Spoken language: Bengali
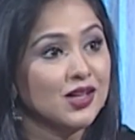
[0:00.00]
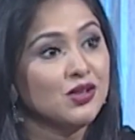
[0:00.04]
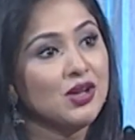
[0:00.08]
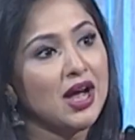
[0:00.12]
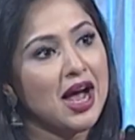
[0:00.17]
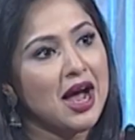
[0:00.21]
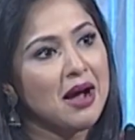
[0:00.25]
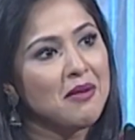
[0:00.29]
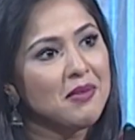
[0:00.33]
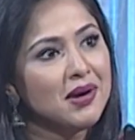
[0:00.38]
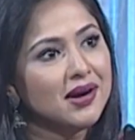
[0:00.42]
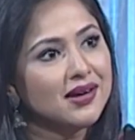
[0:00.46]
কিন্তু
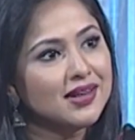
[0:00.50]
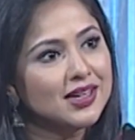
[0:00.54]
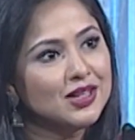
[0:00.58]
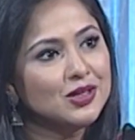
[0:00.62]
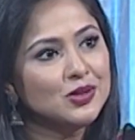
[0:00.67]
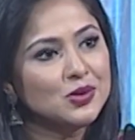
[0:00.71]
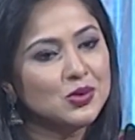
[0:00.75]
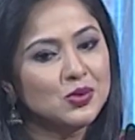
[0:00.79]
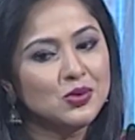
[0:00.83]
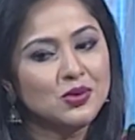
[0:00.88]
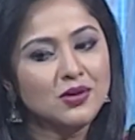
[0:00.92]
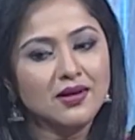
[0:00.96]
আমার
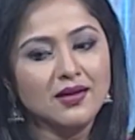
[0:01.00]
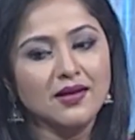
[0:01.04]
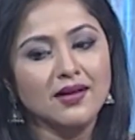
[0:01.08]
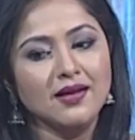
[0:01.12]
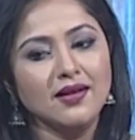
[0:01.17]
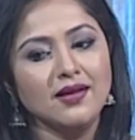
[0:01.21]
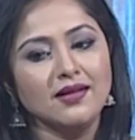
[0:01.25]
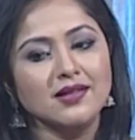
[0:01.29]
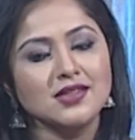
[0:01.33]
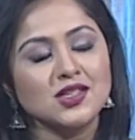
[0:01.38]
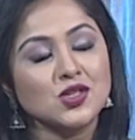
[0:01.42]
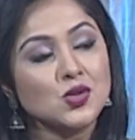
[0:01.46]
কিন্তু
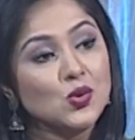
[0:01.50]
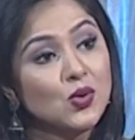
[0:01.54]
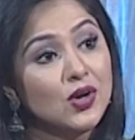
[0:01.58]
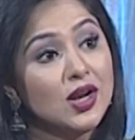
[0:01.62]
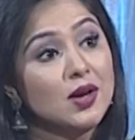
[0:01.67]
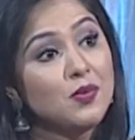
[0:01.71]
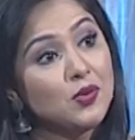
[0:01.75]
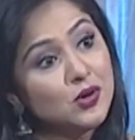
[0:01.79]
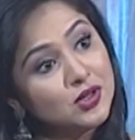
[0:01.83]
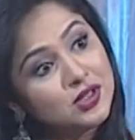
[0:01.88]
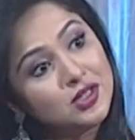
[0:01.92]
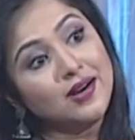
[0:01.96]
স্কুলে
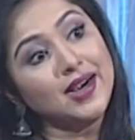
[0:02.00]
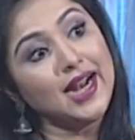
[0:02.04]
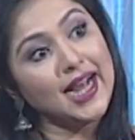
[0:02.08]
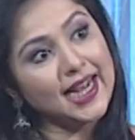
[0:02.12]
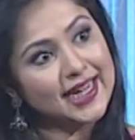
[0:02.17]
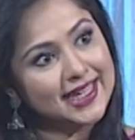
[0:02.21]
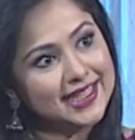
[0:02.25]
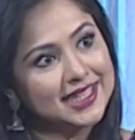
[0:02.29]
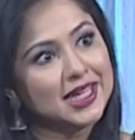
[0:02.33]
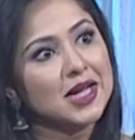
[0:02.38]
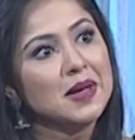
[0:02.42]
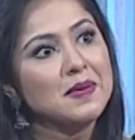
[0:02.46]
ভর্তি হওয়ার
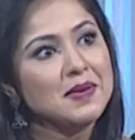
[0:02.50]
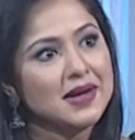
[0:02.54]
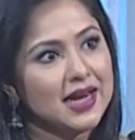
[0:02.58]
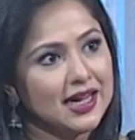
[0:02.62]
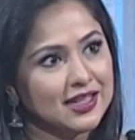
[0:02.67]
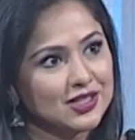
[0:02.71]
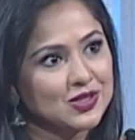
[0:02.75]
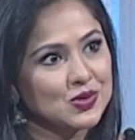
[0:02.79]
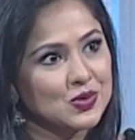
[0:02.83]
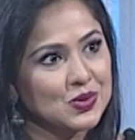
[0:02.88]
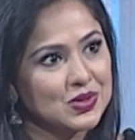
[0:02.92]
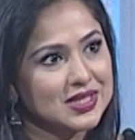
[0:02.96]
আগে থেকে আমি
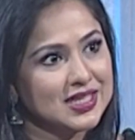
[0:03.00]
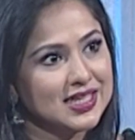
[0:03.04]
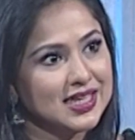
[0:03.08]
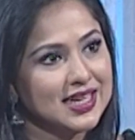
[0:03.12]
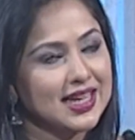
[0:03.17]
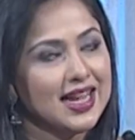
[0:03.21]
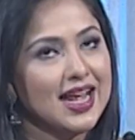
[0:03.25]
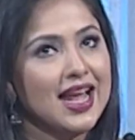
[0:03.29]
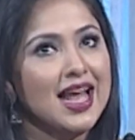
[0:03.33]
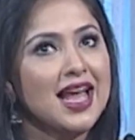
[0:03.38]
নাচ করছি